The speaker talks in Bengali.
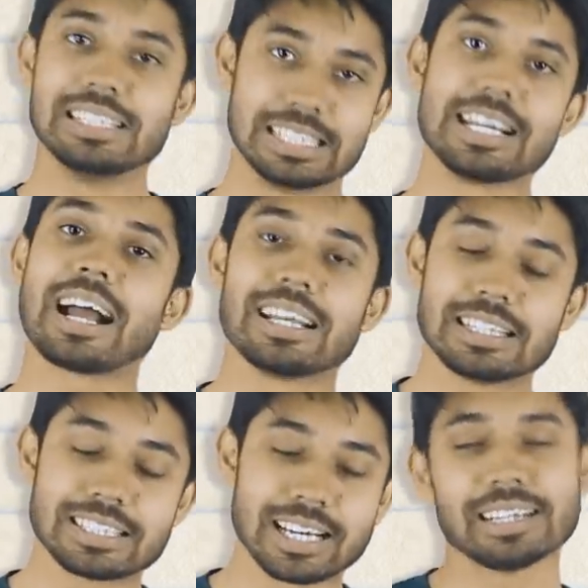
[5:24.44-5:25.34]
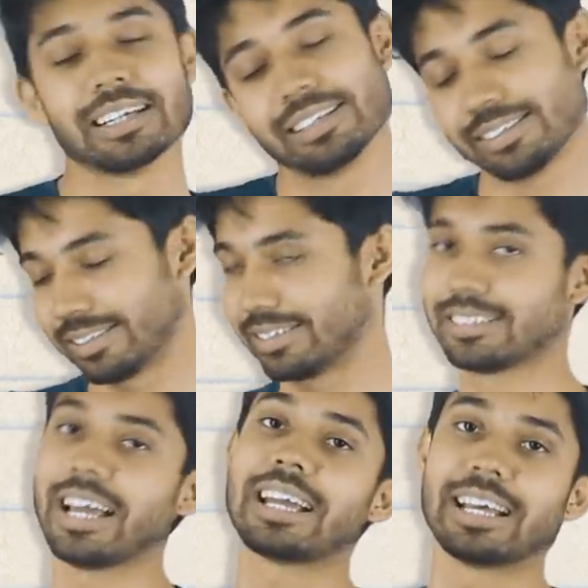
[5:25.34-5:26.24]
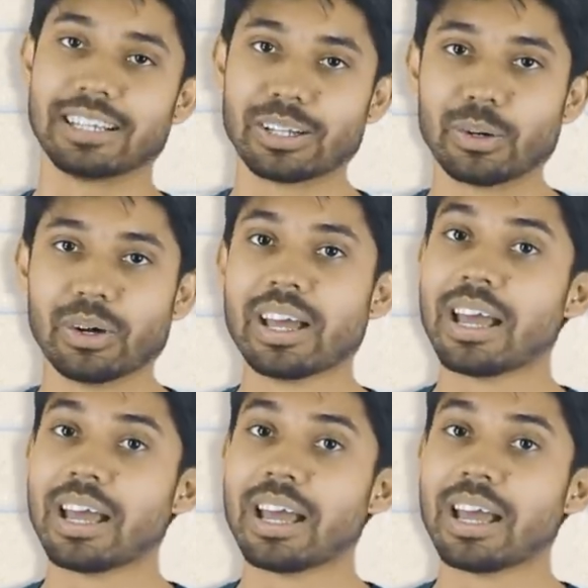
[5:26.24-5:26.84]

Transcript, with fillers: যে চা খাইতে চায় চাই খেতে দাও